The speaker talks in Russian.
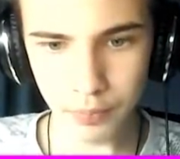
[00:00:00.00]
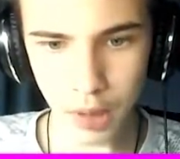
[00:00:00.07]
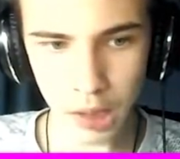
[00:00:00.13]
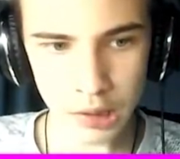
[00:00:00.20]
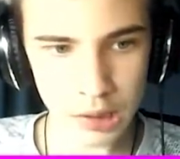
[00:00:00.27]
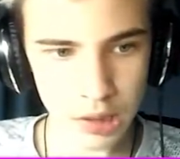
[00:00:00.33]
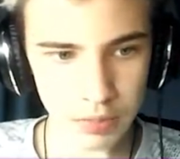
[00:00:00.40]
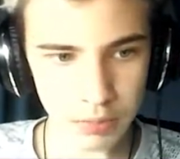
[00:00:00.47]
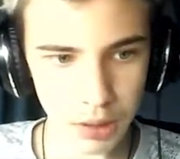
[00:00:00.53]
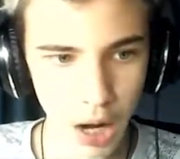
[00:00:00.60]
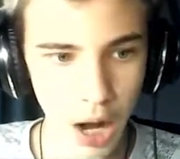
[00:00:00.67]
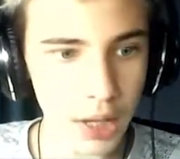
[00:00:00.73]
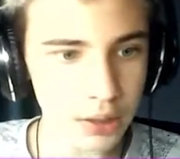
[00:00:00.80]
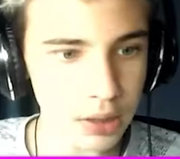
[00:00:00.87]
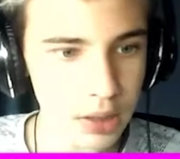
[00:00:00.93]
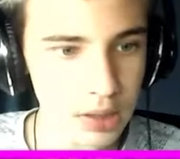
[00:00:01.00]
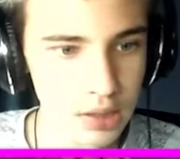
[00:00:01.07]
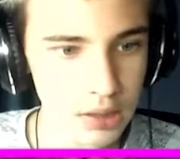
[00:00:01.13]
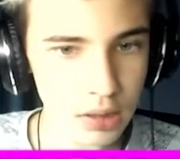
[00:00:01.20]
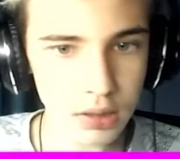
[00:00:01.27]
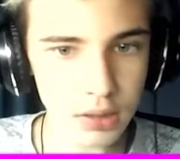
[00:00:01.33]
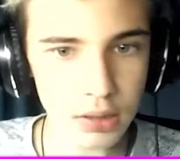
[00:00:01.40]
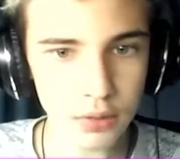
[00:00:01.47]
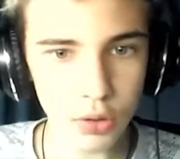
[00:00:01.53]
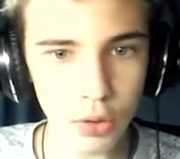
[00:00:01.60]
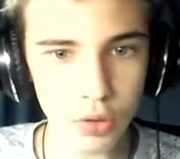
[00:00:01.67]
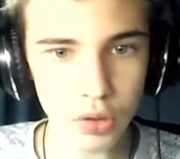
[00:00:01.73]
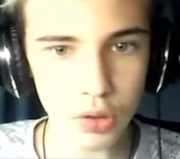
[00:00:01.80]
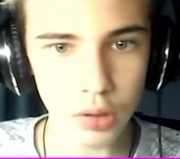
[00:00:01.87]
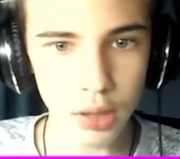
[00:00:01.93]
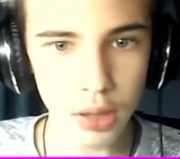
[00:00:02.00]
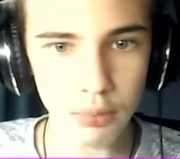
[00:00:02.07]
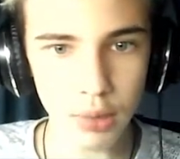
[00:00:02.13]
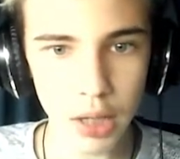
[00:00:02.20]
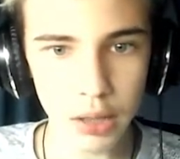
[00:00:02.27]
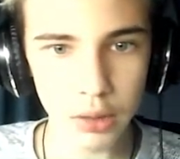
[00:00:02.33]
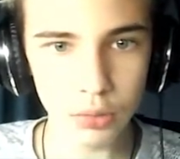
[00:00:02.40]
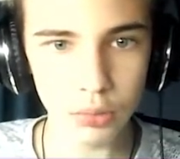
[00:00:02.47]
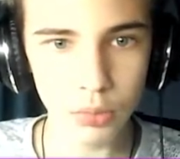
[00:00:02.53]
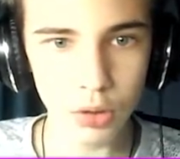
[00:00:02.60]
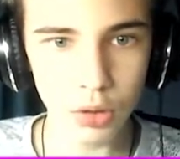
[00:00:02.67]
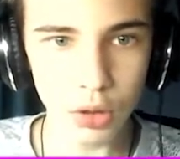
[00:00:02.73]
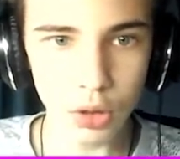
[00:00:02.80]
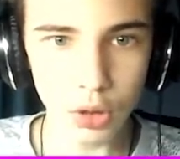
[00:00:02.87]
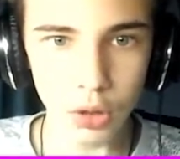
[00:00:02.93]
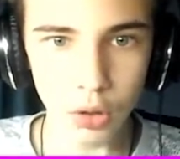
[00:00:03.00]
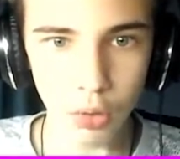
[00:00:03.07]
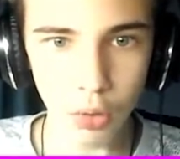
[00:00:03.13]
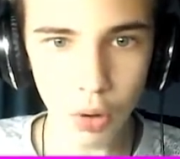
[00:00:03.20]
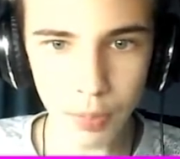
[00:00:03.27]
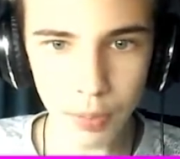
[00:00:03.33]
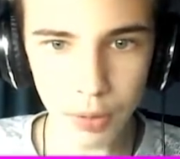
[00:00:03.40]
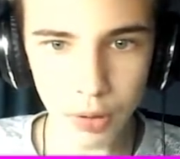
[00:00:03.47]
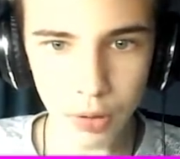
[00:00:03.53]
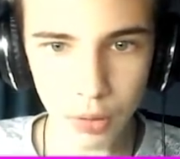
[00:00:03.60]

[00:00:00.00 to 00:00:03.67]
А где смотри? А, 390. Нормально, я думаю. Оп.